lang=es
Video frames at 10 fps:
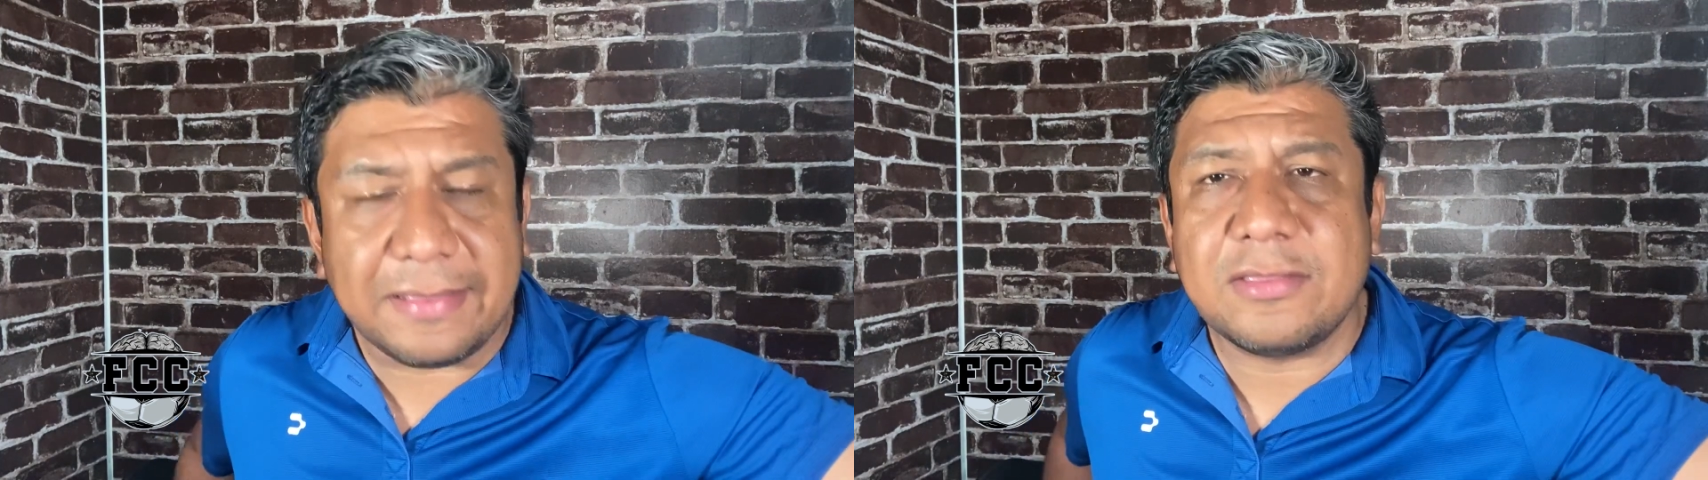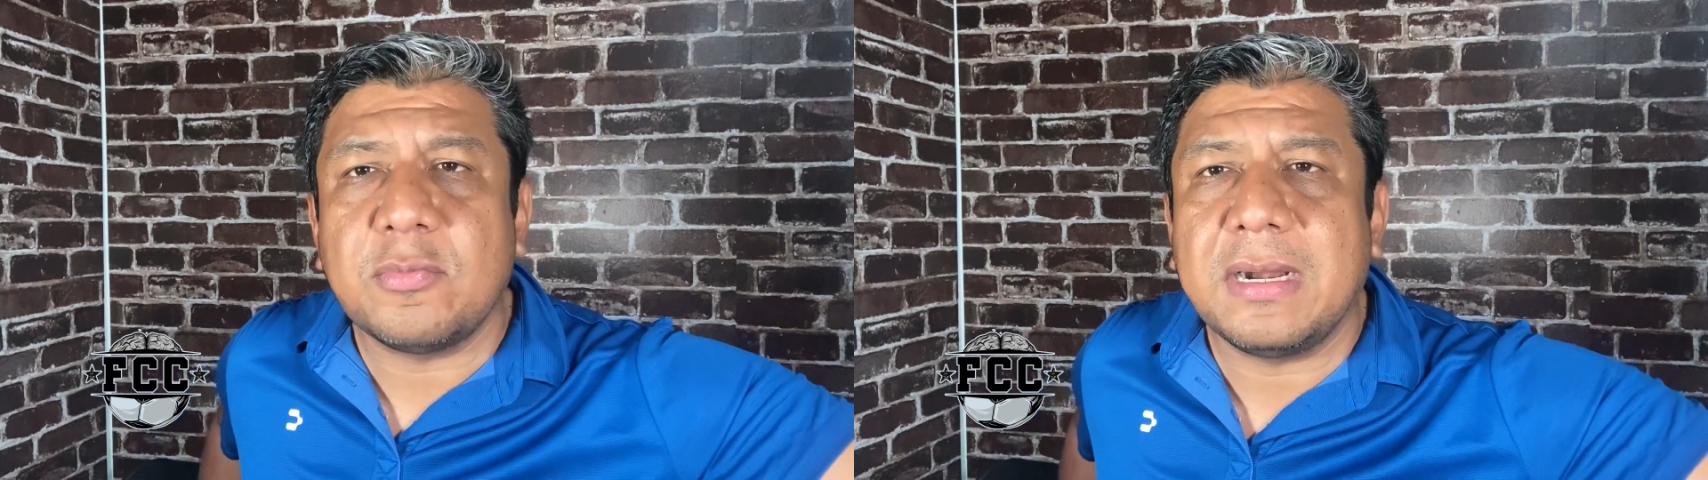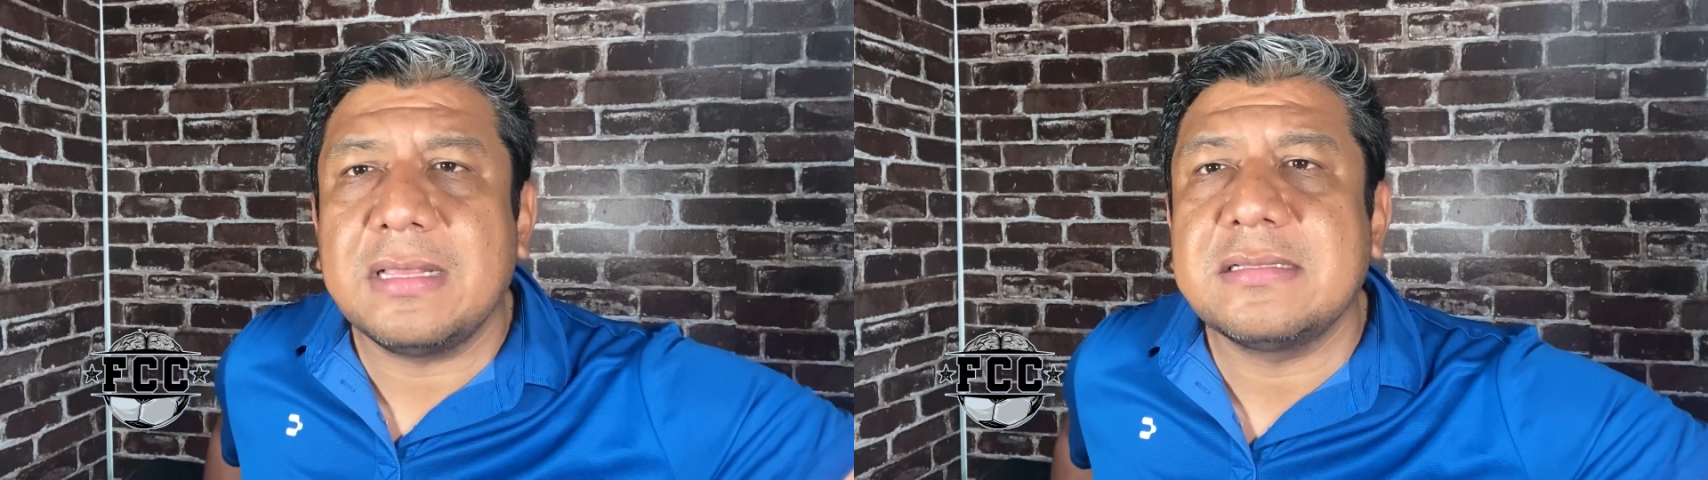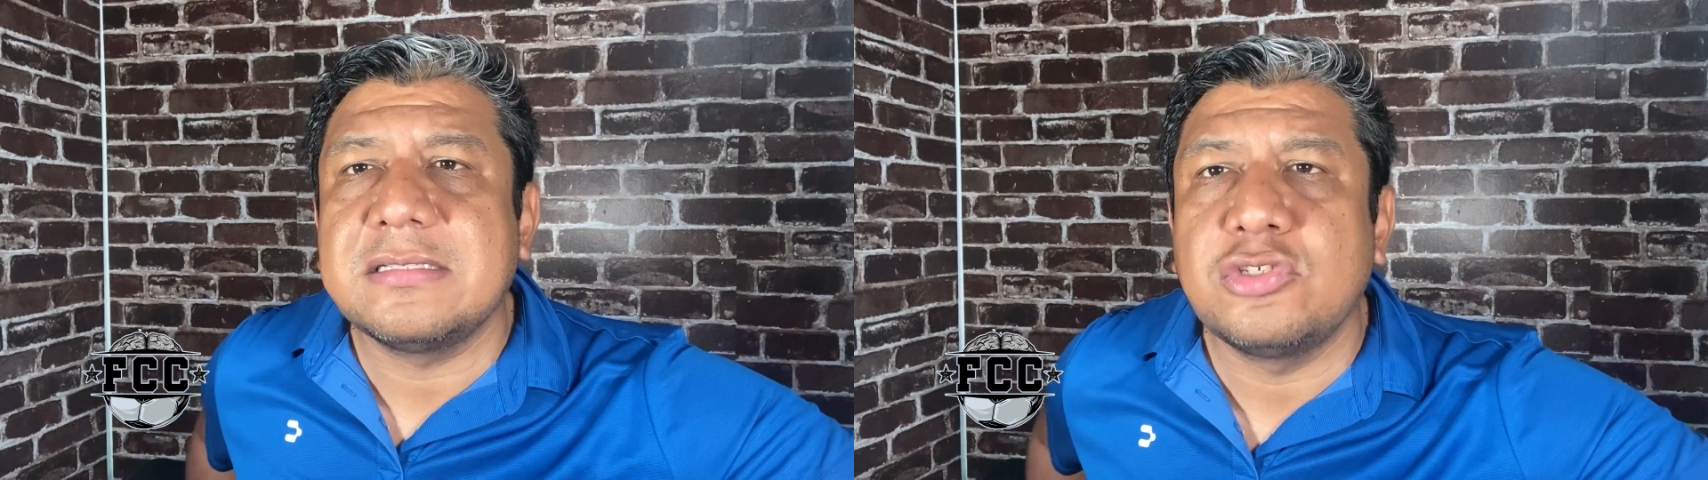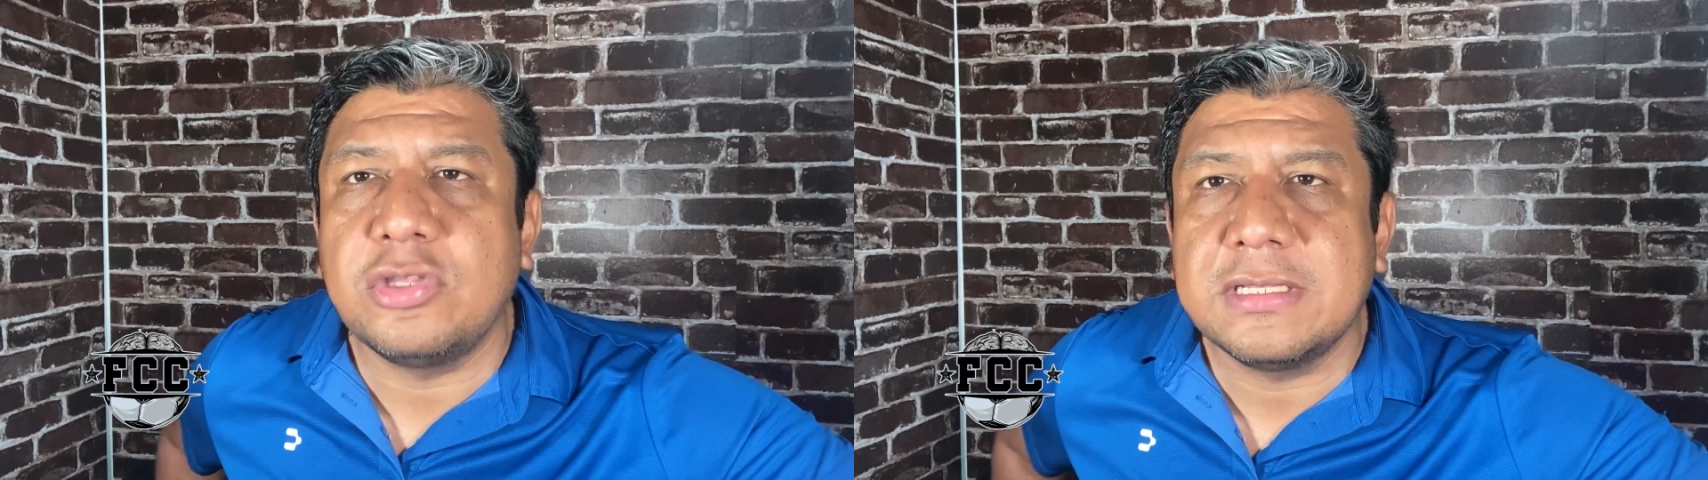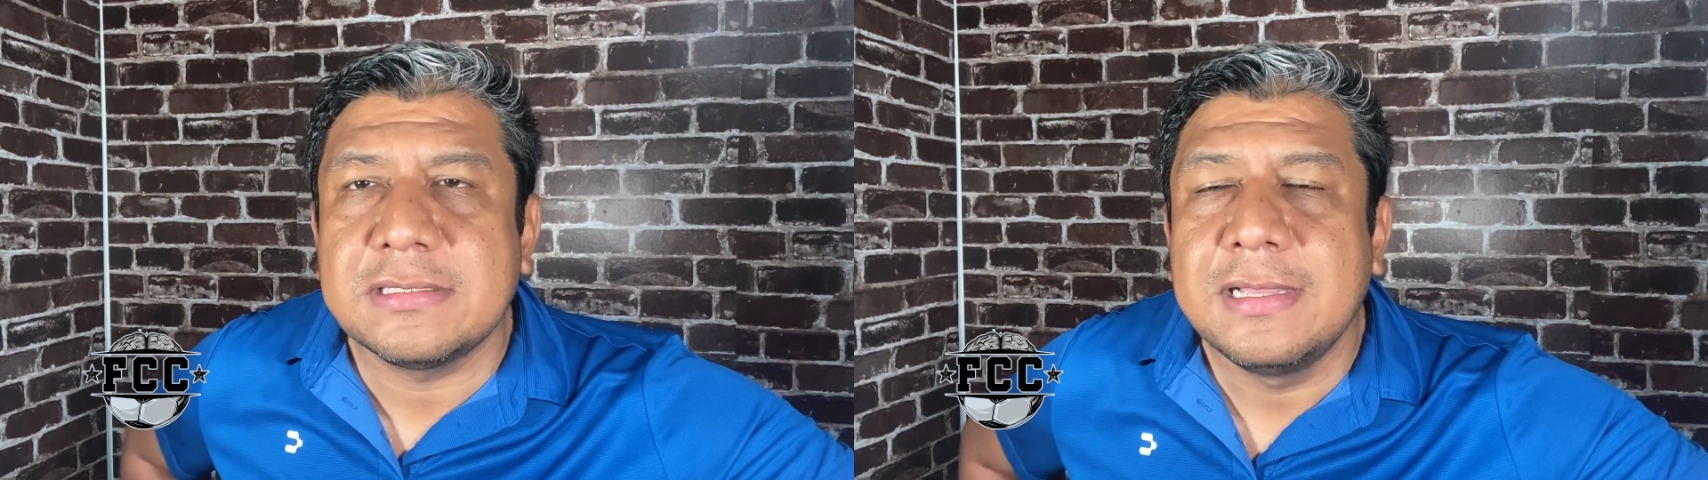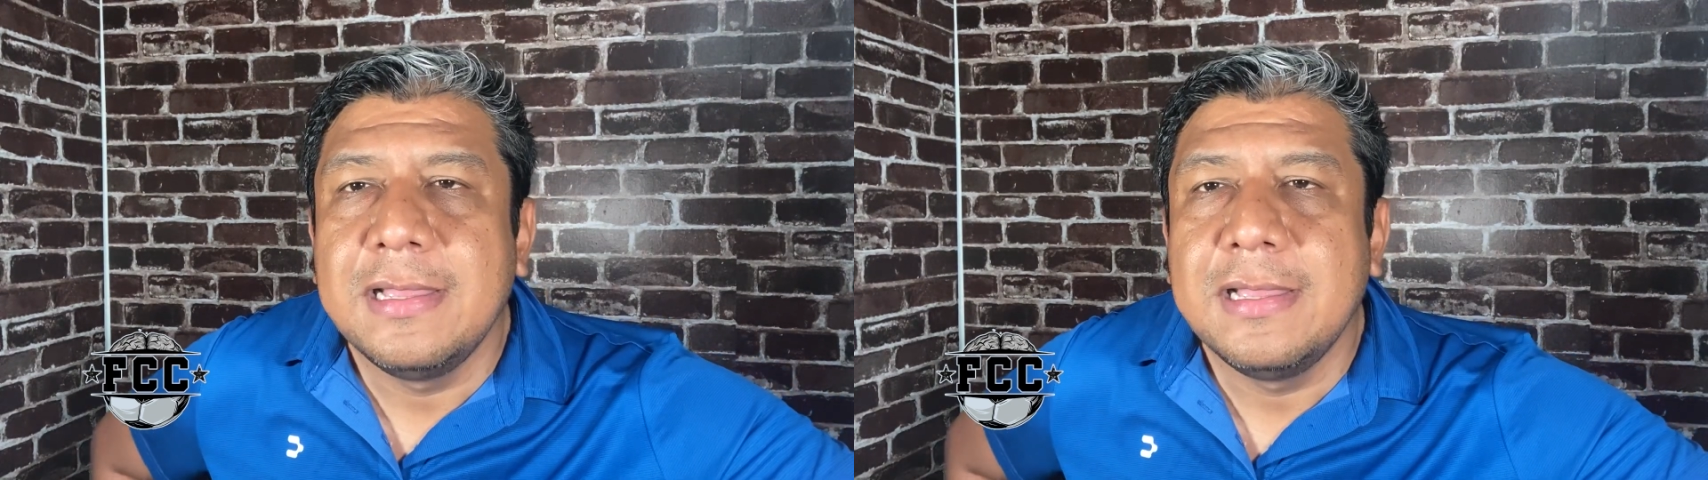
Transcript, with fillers: de tomar las decisiones